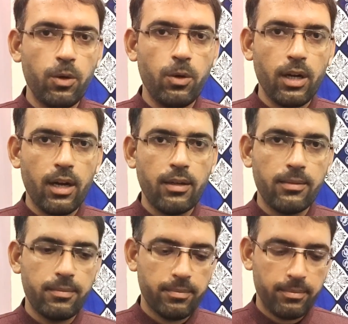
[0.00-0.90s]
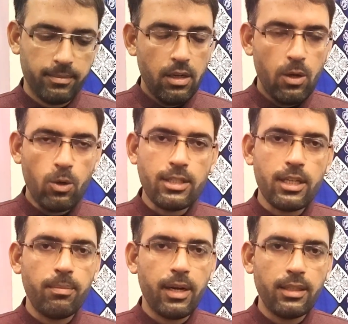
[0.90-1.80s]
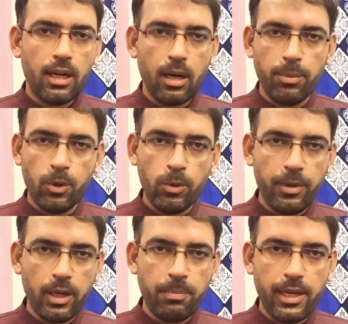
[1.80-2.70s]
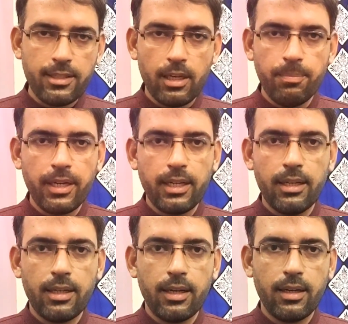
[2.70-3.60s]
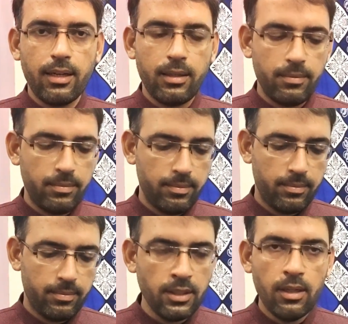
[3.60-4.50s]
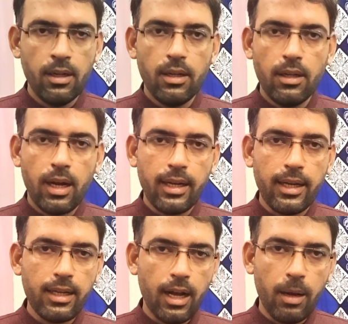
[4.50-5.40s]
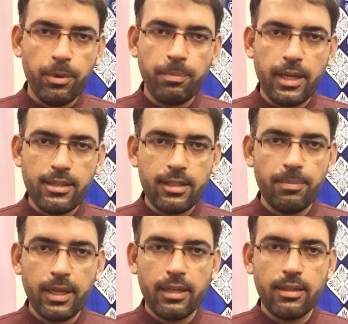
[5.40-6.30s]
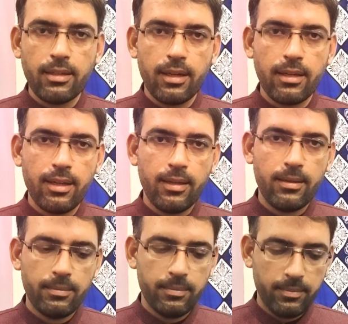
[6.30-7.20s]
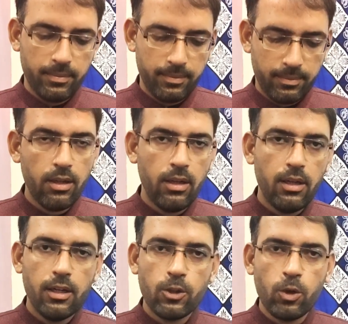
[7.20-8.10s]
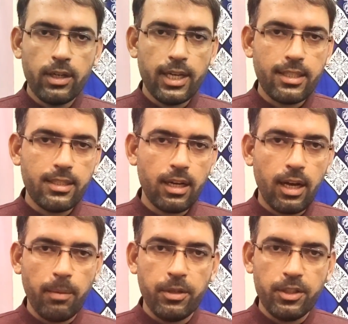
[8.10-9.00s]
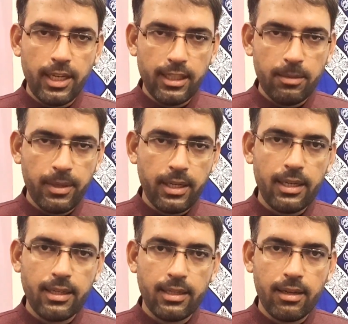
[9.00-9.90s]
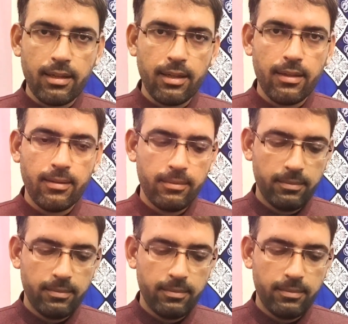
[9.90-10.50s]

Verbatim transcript: शो होगा उसके बाद आप ऊपर पेंसिल पे क्लिक करेंगे अगेन आप पेंसिल पे क्लिक करेंगे तो नेक्स्ट आप चेंज पे क्लिक करेंगे